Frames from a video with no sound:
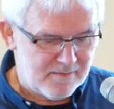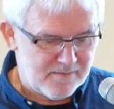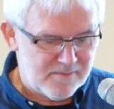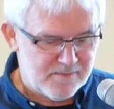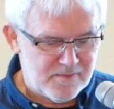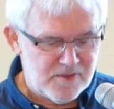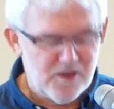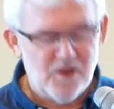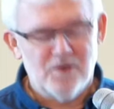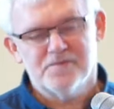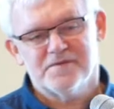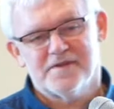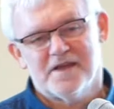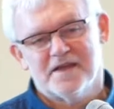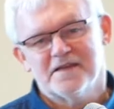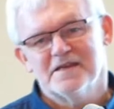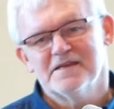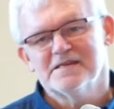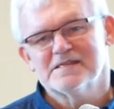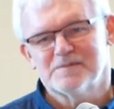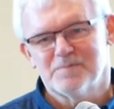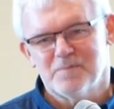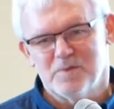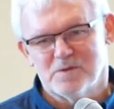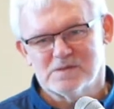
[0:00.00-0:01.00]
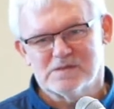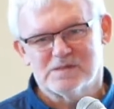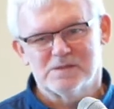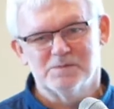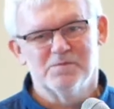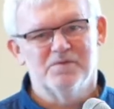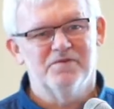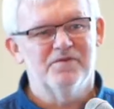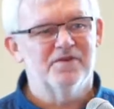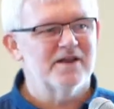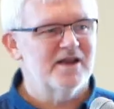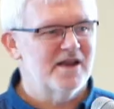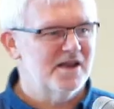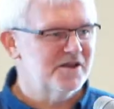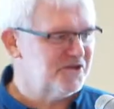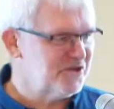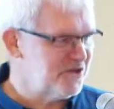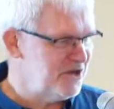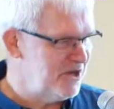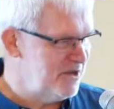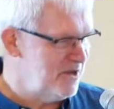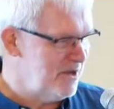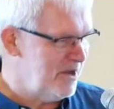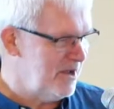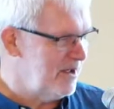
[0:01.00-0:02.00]
no, taki sposób
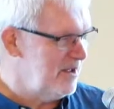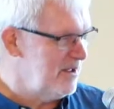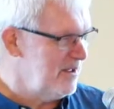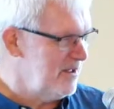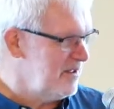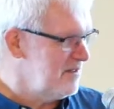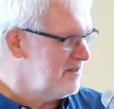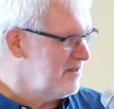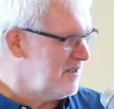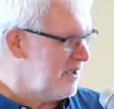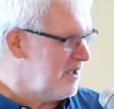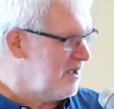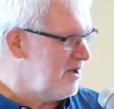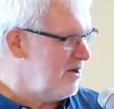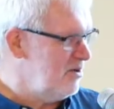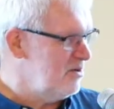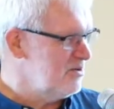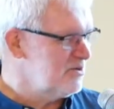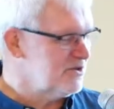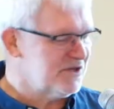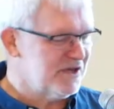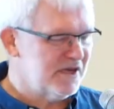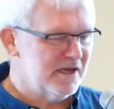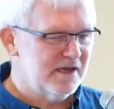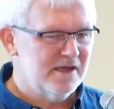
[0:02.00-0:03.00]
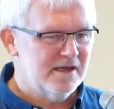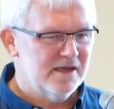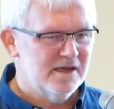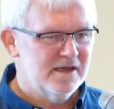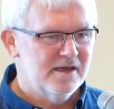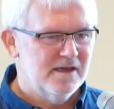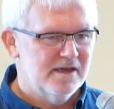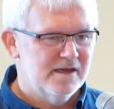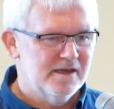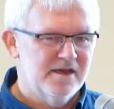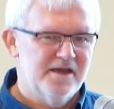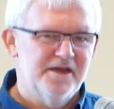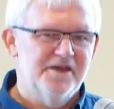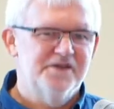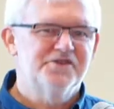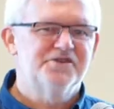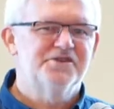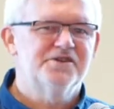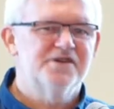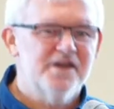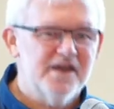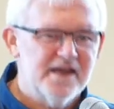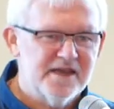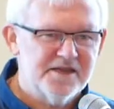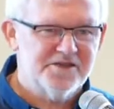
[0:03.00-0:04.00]
wyrażenia tego, że
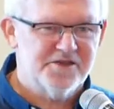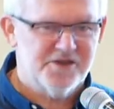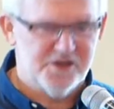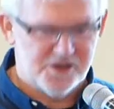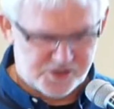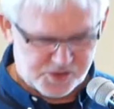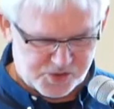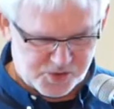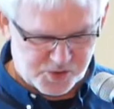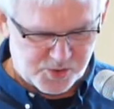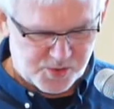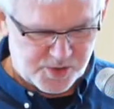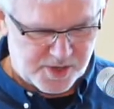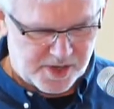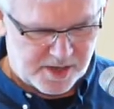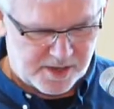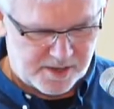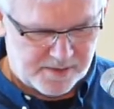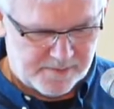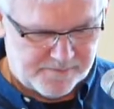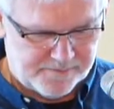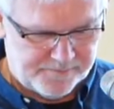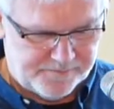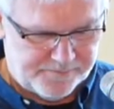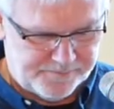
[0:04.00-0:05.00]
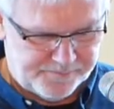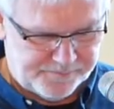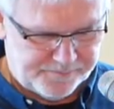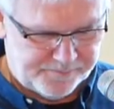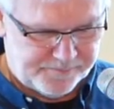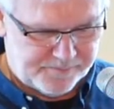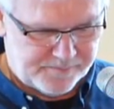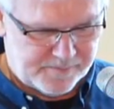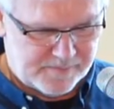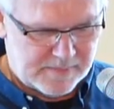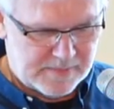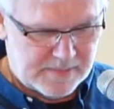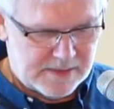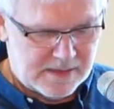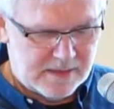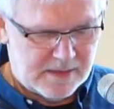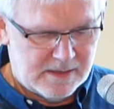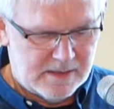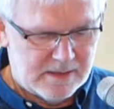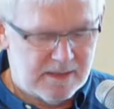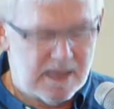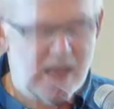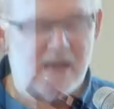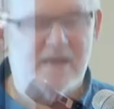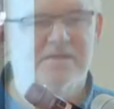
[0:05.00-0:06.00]
źle się czuje.
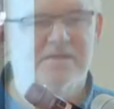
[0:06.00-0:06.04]
A